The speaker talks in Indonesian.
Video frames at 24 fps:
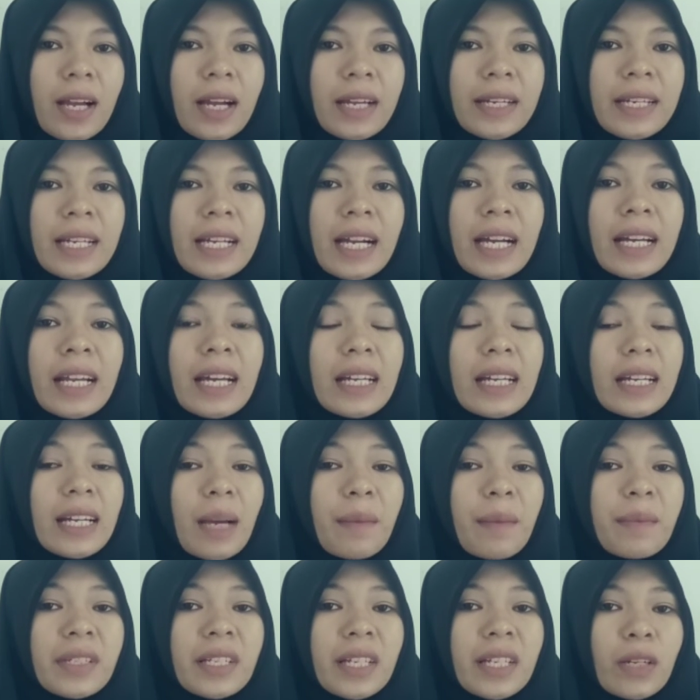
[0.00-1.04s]
Dengan
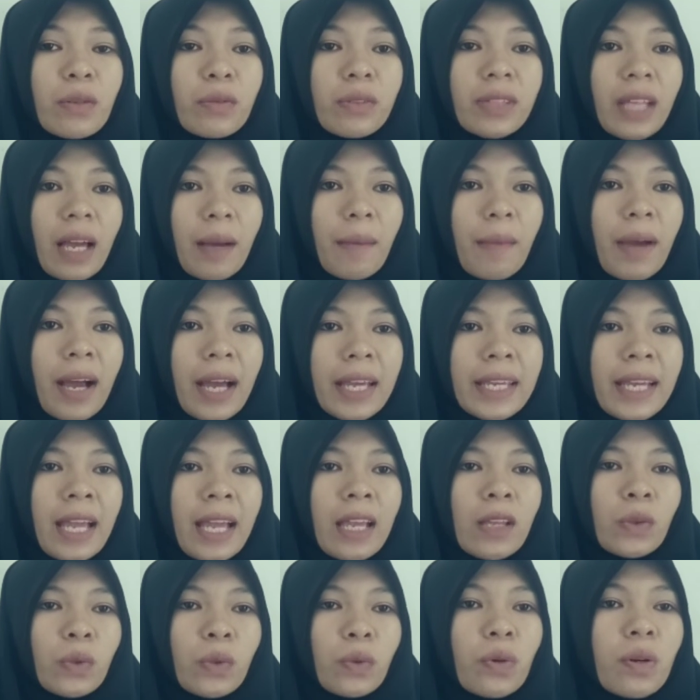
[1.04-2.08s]
enam ciri utama
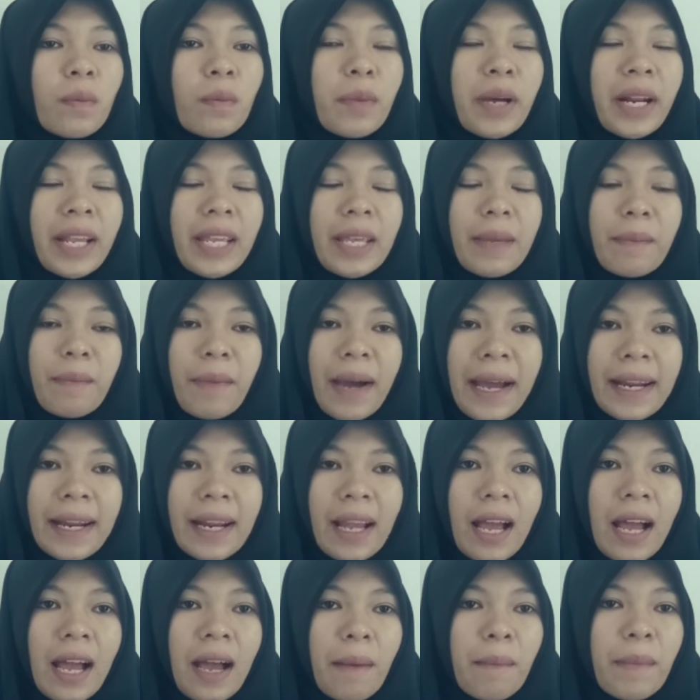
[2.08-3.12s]
yaitu beriman,
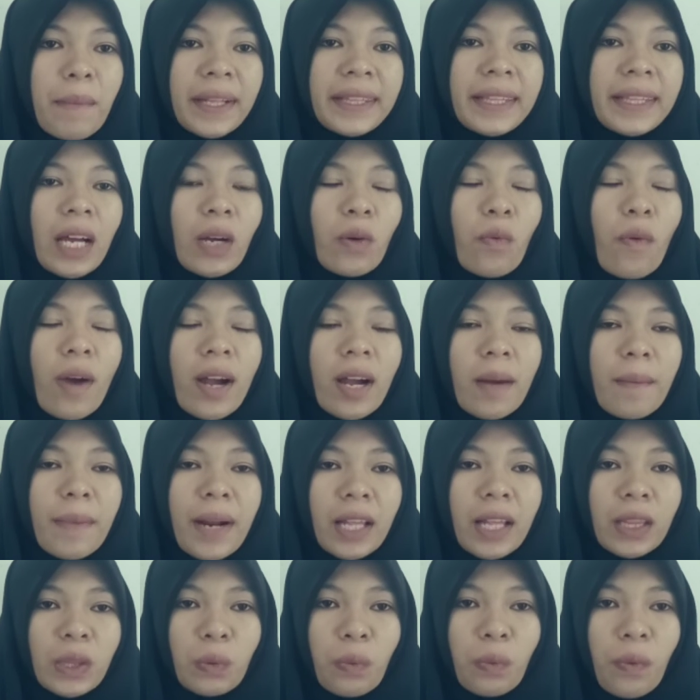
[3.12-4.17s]
bertakwa
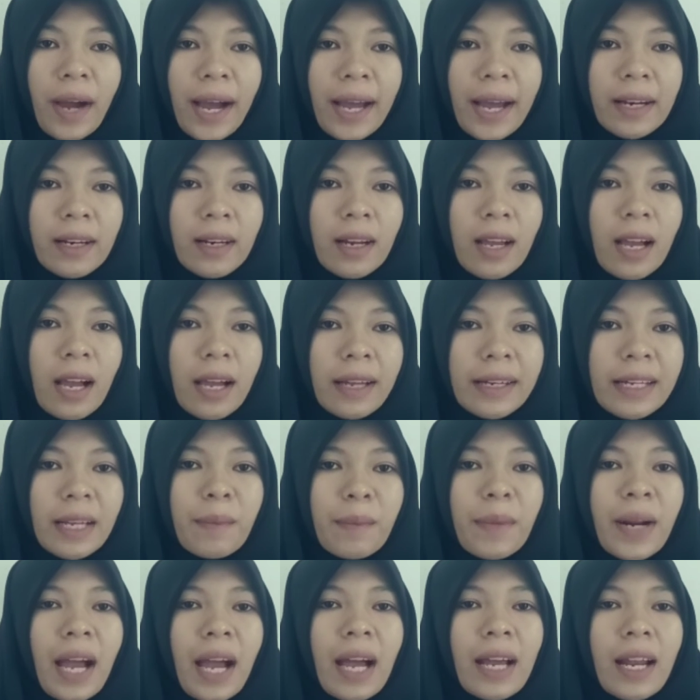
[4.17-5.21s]
kepada Tuhan, dan
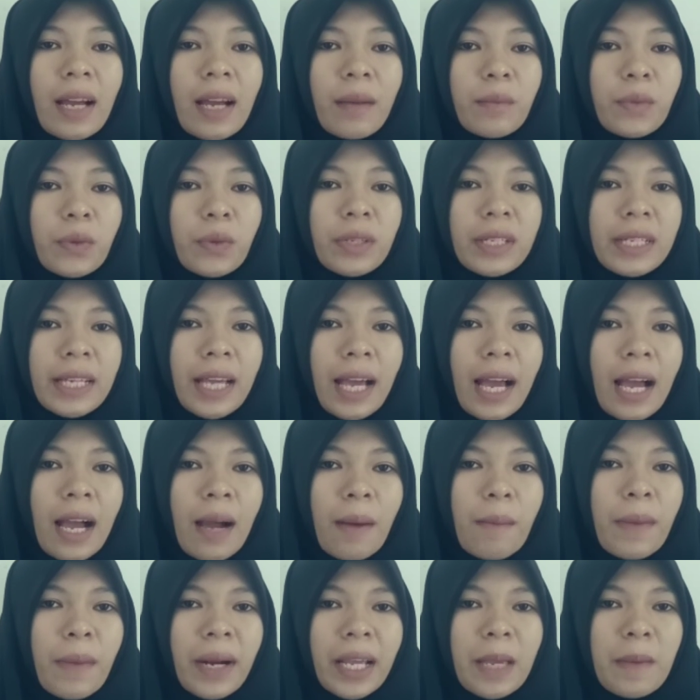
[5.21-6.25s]
berakhlak mulia,
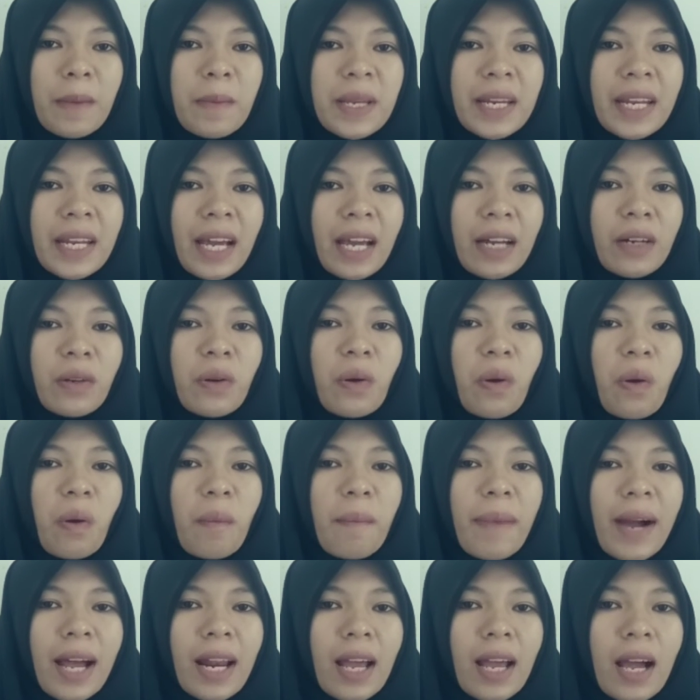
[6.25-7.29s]
berkebinaian
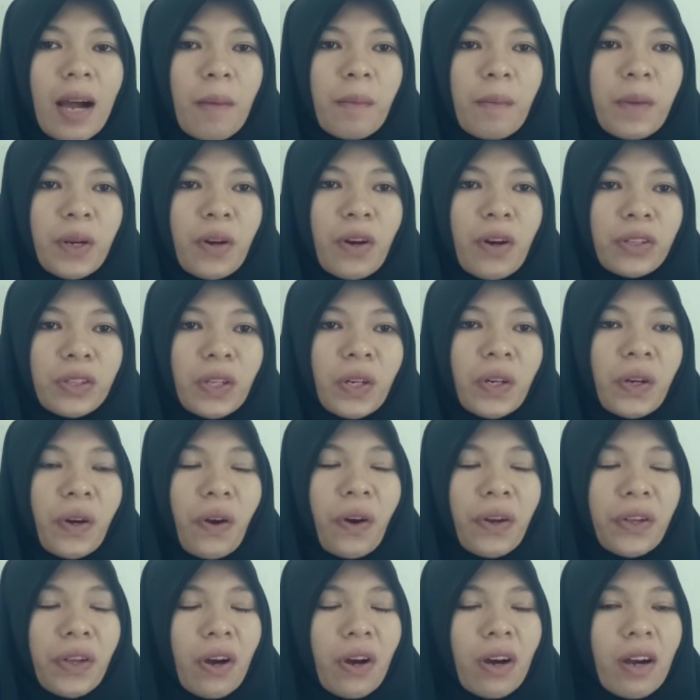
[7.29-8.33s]
global, bergotong
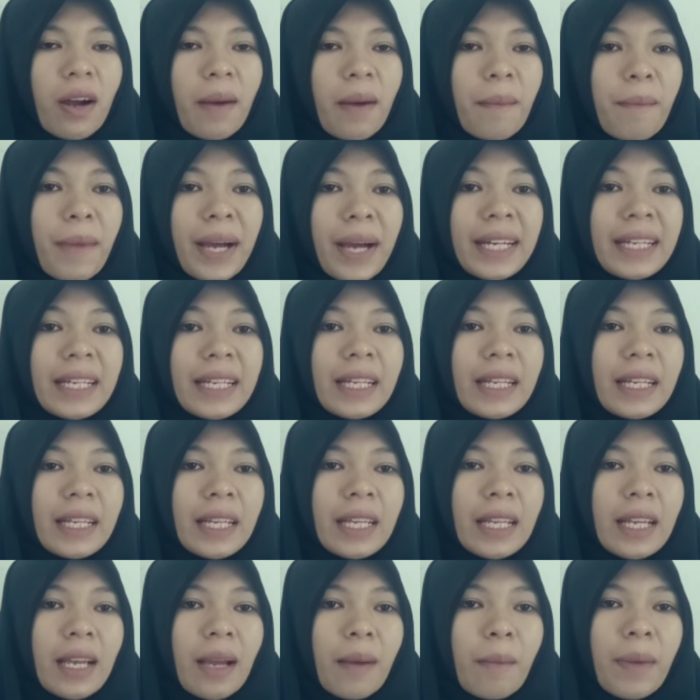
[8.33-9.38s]
royong,
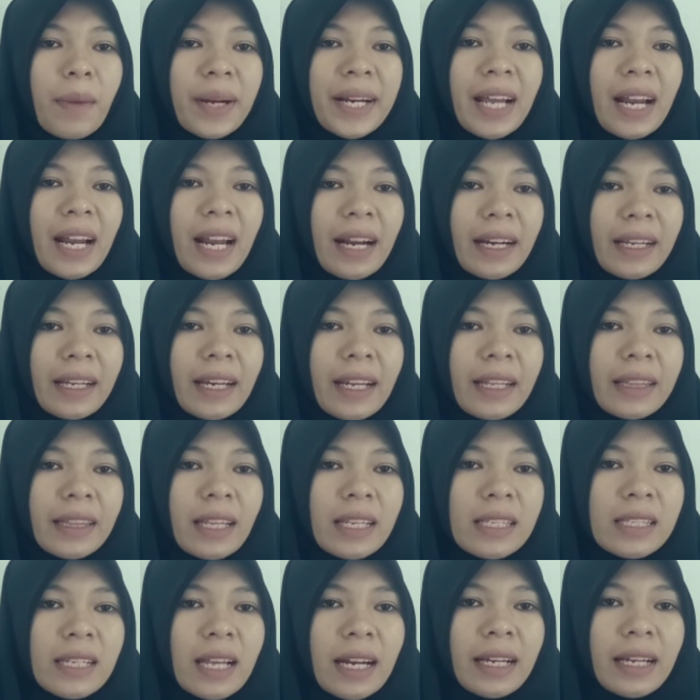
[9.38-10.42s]
mandiri, bernalar
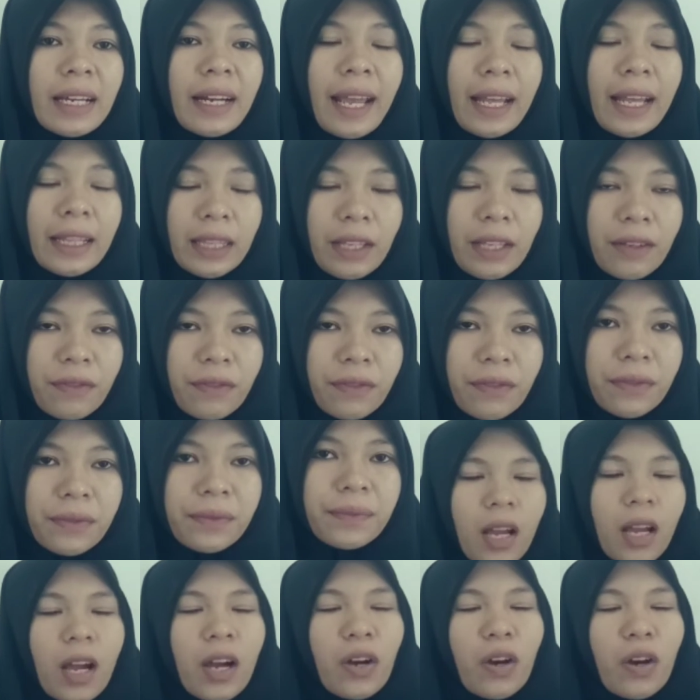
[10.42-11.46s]
kritis, dan kreatif.
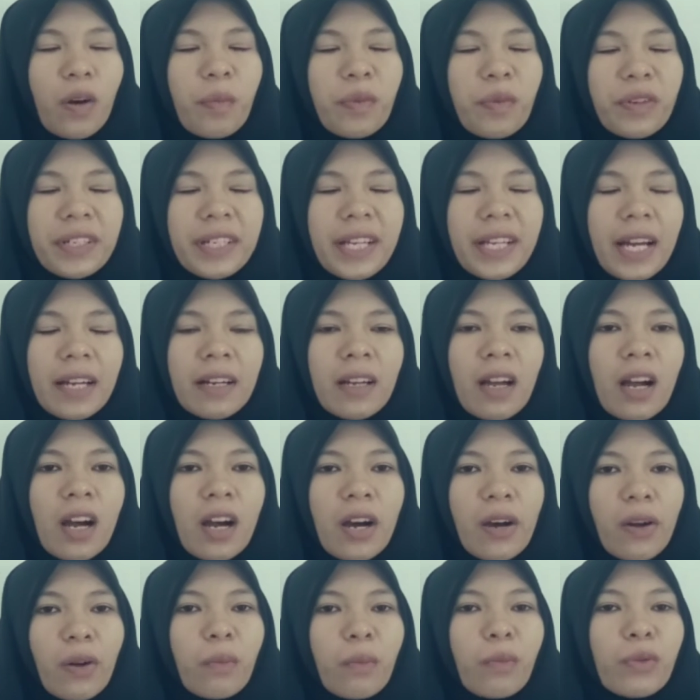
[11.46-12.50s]
Kemudian,
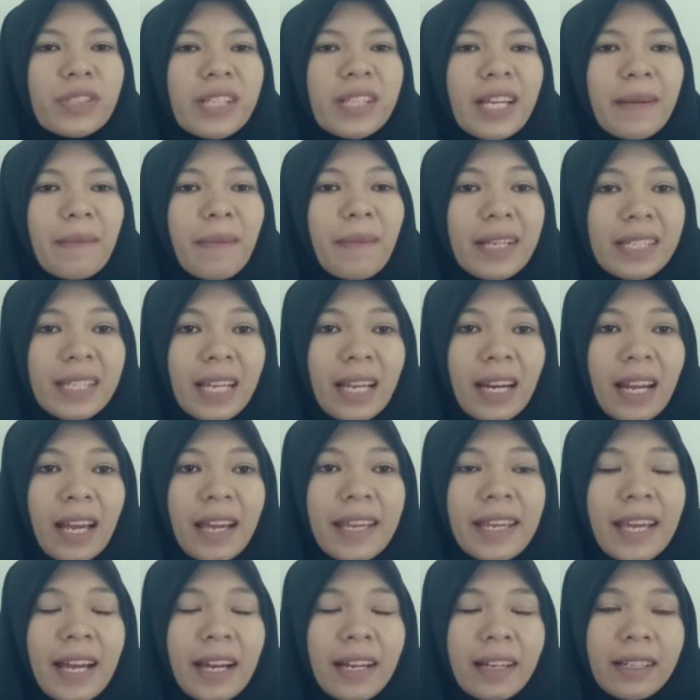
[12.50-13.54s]
rumusan masalah
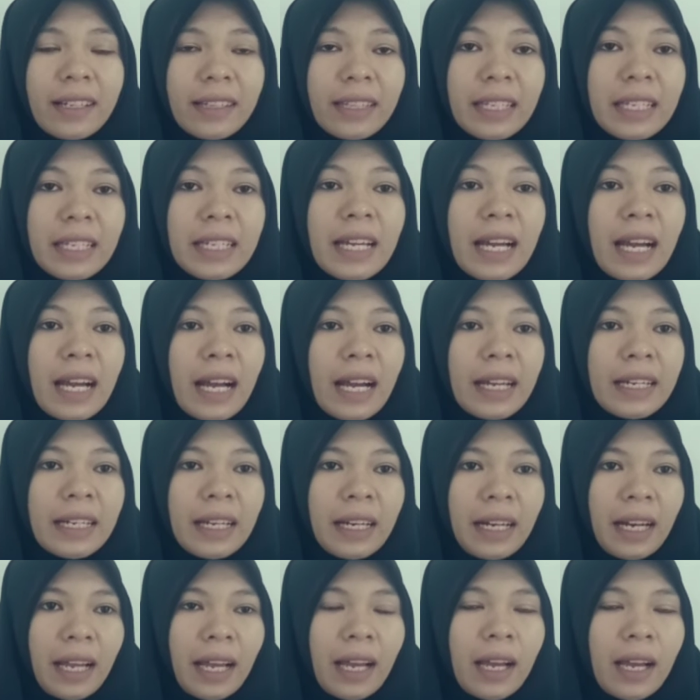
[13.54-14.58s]
yang ketiga
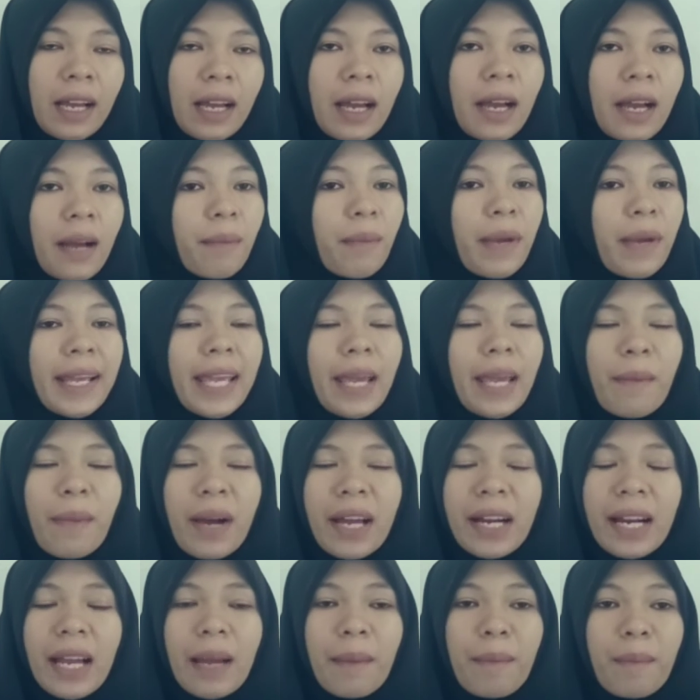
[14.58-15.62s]
adalah
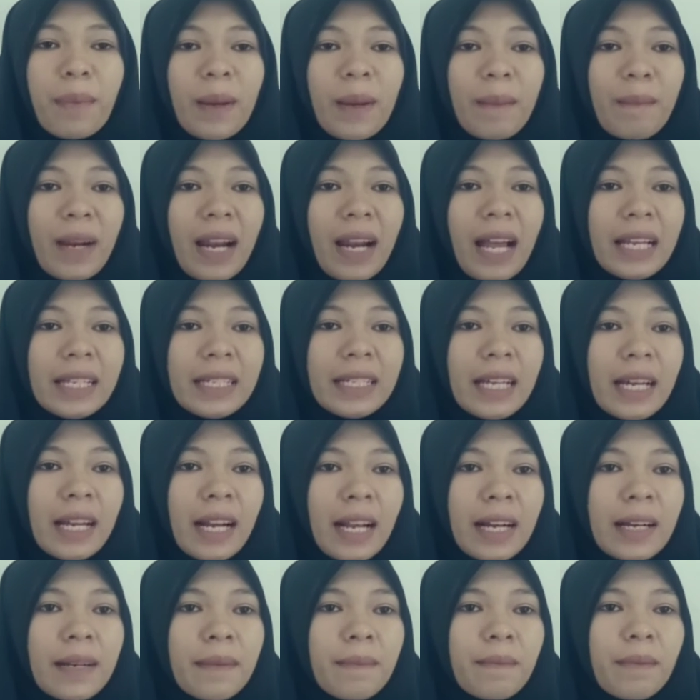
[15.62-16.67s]
bagaimana
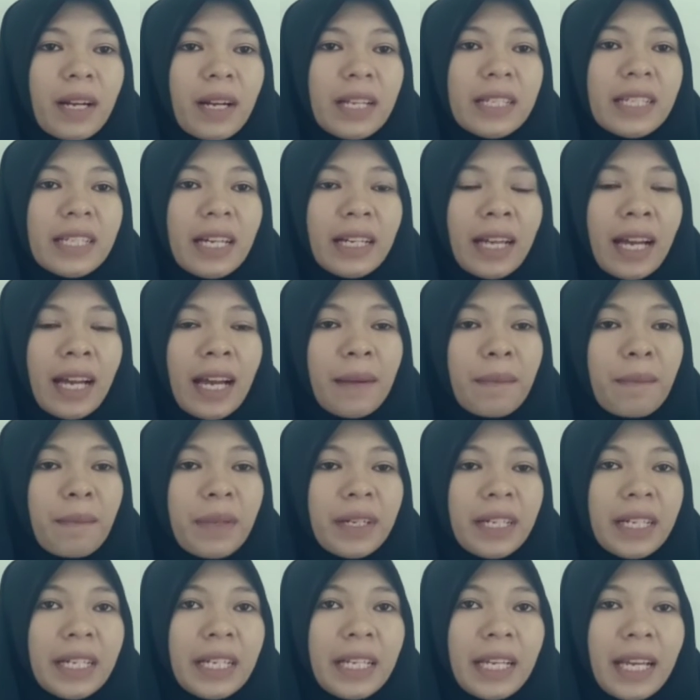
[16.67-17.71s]
pembelajaran perencanaan
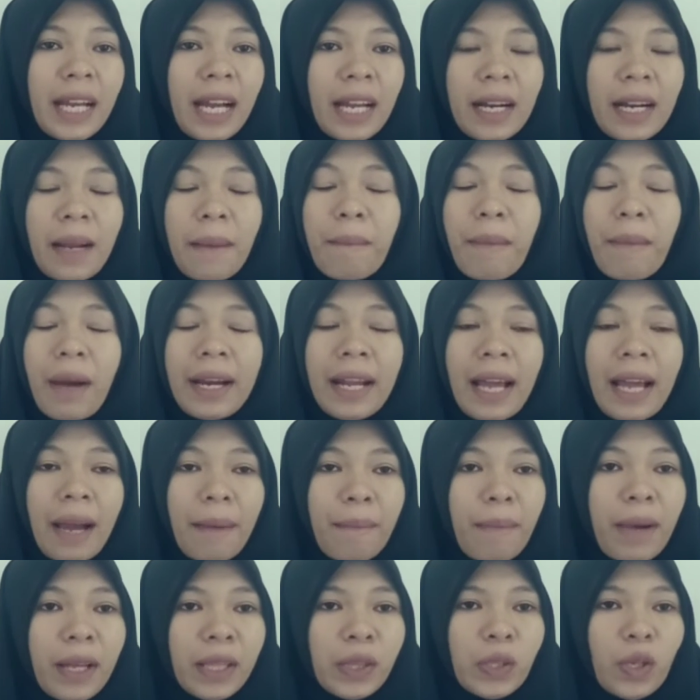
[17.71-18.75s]
pendidikan pada
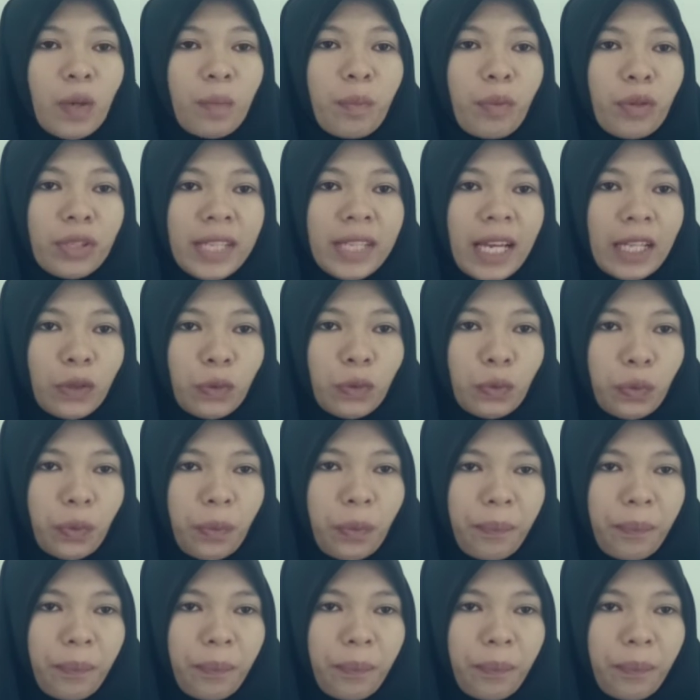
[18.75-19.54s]
abad 21.